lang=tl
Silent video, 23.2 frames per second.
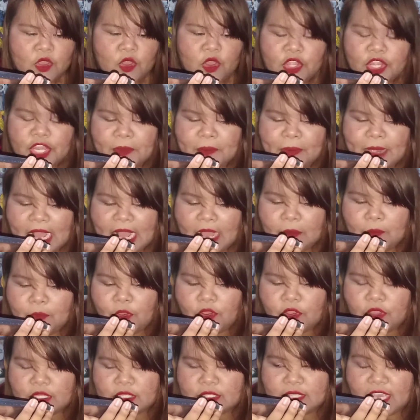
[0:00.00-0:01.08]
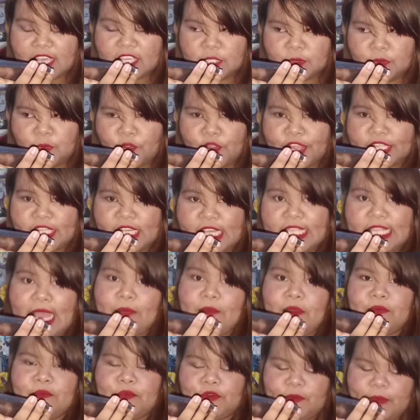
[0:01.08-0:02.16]
Color black po, size 40,
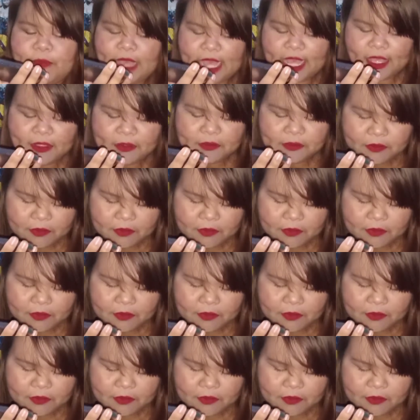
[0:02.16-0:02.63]
tama po ba?